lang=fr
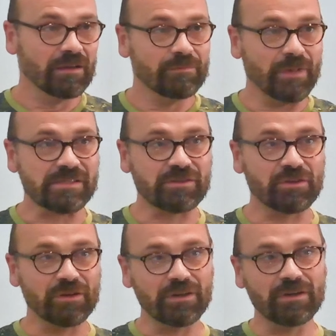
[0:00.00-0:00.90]
Parce
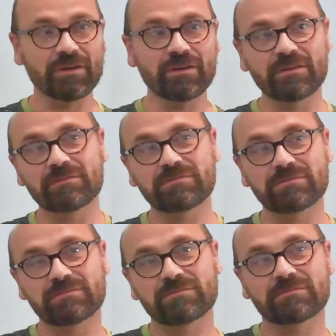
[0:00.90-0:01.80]
que
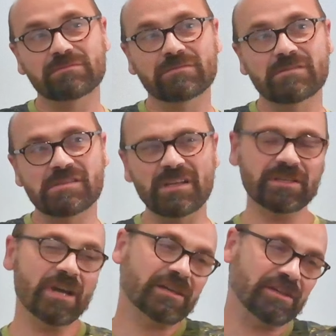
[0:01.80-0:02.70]
c'est le
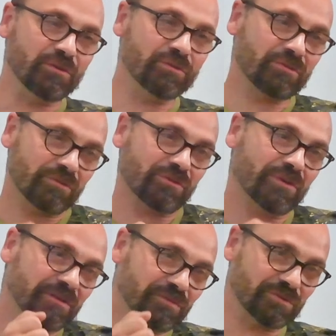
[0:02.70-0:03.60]
gars qui lutte
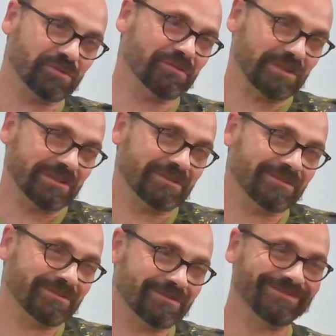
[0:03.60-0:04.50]
contre la photo, en fait.
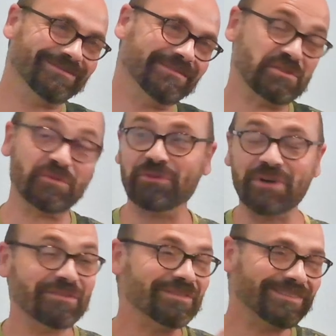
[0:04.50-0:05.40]
Je
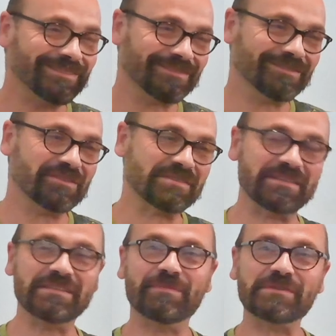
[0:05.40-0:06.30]
photographe. Donc,
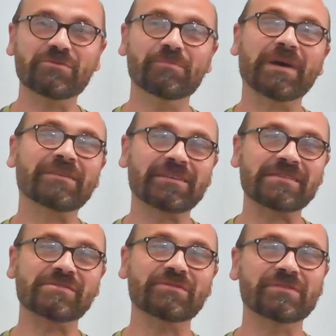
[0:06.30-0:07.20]
c'est espèce de peintre
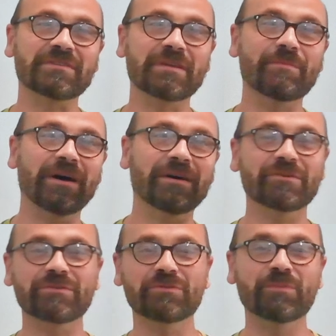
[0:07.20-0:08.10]
qui se débat
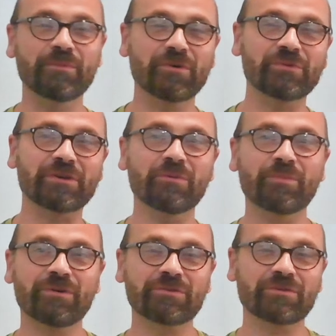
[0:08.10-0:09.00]
euh, au moment où il
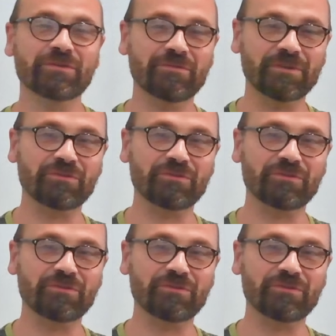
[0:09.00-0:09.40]
comprend qu'on va.